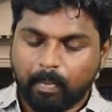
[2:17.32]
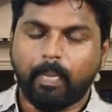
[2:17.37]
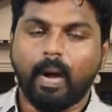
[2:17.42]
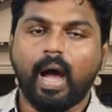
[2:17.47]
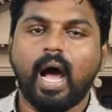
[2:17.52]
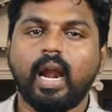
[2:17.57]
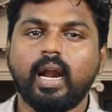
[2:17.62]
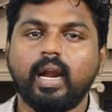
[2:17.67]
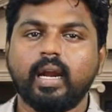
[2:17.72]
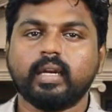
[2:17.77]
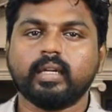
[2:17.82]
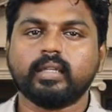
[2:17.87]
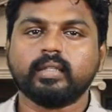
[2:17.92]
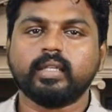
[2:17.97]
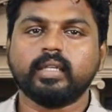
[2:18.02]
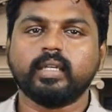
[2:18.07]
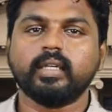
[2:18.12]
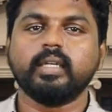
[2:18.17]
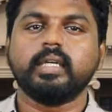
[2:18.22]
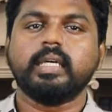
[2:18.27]

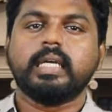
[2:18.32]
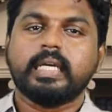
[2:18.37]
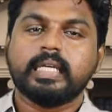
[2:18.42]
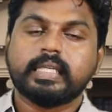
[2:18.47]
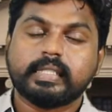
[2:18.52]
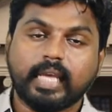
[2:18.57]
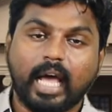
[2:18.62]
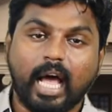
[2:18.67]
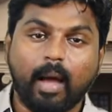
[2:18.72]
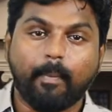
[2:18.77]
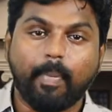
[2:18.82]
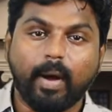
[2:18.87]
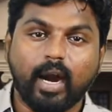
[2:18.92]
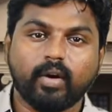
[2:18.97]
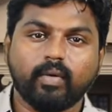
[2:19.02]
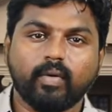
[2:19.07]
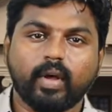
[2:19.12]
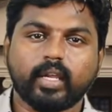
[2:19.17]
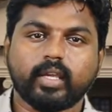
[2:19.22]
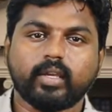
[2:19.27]
பால்லேருந்து
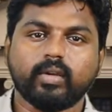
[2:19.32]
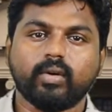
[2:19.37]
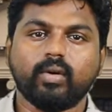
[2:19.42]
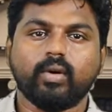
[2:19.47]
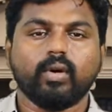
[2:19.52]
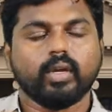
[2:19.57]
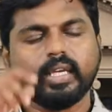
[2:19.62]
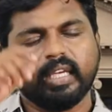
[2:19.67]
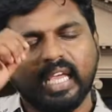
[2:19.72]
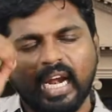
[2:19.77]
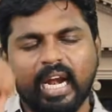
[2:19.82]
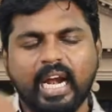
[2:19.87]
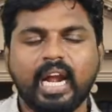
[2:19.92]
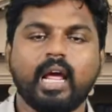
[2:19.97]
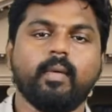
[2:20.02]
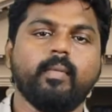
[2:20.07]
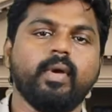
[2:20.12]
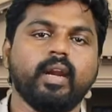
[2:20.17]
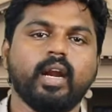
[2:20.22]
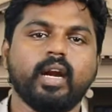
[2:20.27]
சாப்பாடு வரைக்கும்
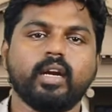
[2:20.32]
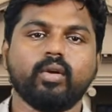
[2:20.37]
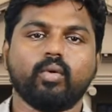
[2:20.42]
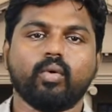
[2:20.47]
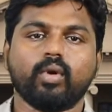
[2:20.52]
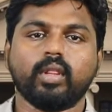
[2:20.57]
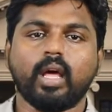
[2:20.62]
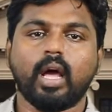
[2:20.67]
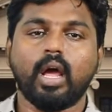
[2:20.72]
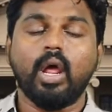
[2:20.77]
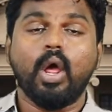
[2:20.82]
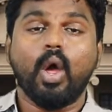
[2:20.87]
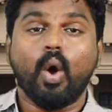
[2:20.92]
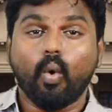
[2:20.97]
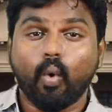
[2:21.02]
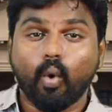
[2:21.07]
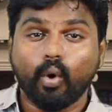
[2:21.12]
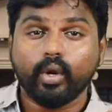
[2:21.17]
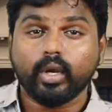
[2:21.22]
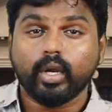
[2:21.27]
எல்லாமே ரேட்டு கூட தான்
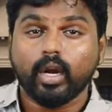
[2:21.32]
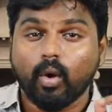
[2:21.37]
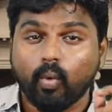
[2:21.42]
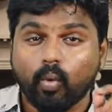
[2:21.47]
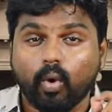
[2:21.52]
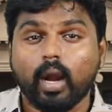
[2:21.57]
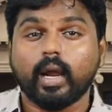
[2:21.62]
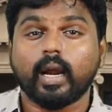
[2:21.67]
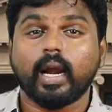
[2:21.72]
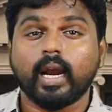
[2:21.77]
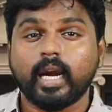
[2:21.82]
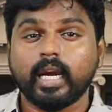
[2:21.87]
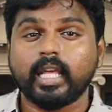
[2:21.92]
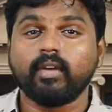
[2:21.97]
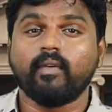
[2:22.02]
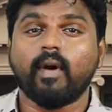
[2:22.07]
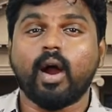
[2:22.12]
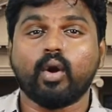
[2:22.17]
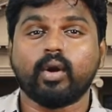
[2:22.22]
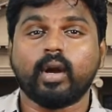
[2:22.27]
ஒரு கிலோ உருளைக்கிழங்கு
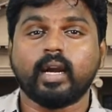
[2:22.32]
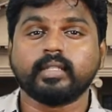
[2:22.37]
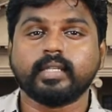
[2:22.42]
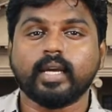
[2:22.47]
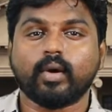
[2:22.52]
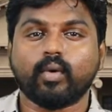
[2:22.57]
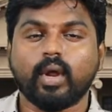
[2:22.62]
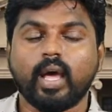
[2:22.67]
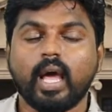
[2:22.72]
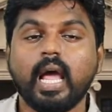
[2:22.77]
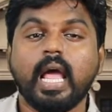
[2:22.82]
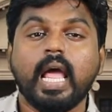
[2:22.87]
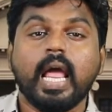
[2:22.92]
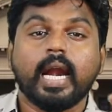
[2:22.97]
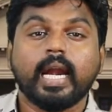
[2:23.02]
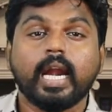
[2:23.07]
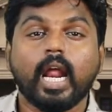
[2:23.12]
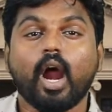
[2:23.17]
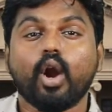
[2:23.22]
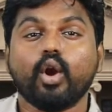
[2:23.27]
நீங்கள் வாங்கணும்னு நினச்சா கூட
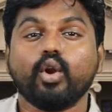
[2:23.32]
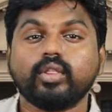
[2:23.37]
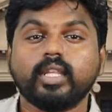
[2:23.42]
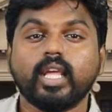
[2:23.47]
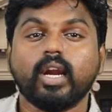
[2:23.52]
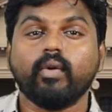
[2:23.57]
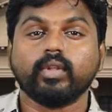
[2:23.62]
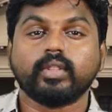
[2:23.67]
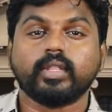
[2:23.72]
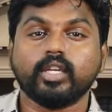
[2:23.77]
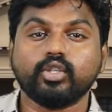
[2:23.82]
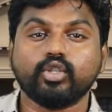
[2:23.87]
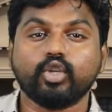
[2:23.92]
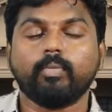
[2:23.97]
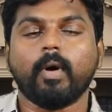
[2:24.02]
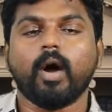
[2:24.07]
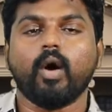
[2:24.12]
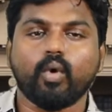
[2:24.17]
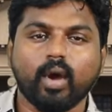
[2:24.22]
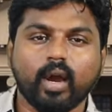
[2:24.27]
நானூற்றி எழுபத்தஞ்சு
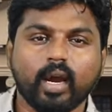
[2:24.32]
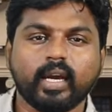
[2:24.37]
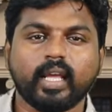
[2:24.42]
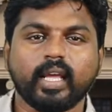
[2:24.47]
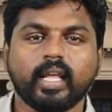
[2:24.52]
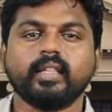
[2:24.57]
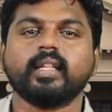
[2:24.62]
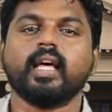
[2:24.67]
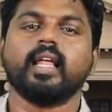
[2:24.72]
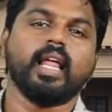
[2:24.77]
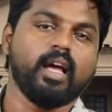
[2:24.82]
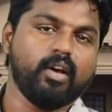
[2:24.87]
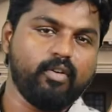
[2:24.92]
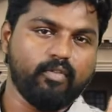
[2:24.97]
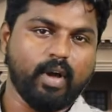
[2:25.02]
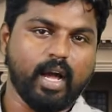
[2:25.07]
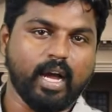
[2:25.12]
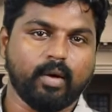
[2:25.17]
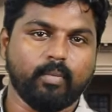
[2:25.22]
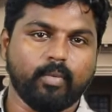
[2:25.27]
ரூபா உங்ககிட்ட இருந்தால் தான்
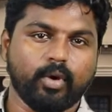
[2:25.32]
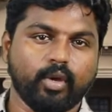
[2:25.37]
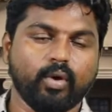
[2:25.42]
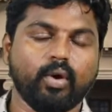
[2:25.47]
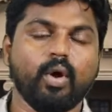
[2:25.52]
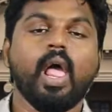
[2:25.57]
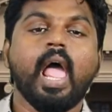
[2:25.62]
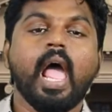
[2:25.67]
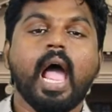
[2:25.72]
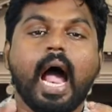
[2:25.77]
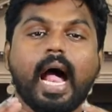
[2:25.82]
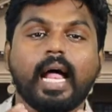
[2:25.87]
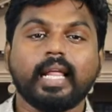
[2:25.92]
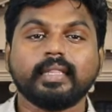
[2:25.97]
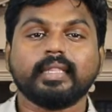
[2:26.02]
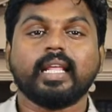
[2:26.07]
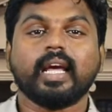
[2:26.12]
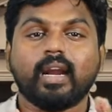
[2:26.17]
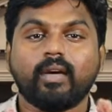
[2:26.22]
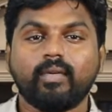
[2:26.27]
வாங்க முடியும்
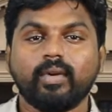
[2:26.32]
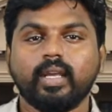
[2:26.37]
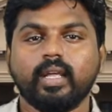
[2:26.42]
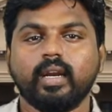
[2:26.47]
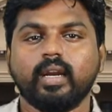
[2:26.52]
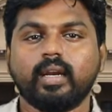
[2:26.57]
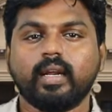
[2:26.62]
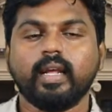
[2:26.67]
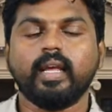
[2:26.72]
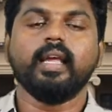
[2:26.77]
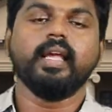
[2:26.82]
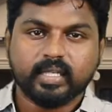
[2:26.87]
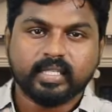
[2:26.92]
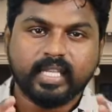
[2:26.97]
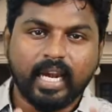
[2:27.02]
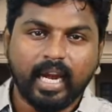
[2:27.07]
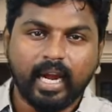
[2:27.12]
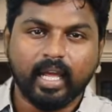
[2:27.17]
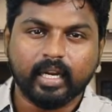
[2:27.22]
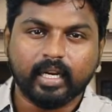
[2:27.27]
அந்த அளவு இருக்குது
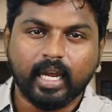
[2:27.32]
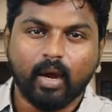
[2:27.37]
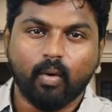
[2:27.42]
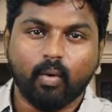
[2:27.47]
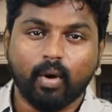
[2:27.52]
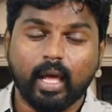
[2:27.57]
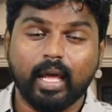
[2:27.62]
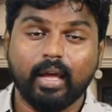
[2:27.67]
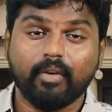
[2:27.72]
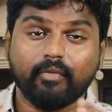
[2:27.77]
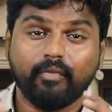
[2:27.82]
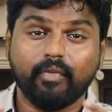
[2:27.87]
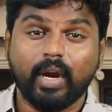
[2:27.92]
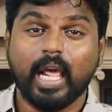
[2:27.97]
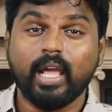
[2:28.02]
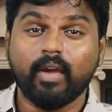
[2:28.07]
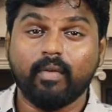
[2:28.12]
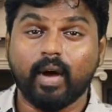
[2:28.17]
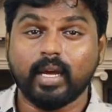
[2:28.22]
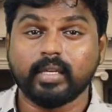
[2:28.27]
ஸ்ரீலங்காவோட
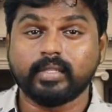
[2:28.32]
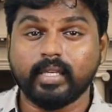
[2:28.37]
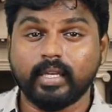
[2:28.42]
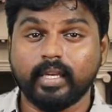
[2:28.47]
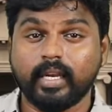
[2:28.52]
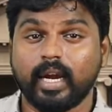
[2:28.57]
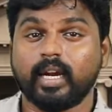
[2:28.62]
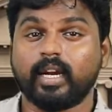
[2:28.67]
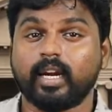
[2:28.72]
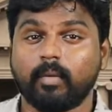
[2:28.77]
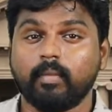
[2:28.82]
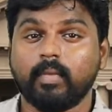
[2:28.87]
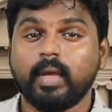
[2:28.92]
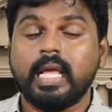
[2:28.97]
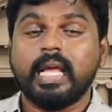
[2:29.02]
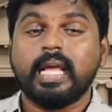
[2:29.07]
விலைவாசி ஏற்றம்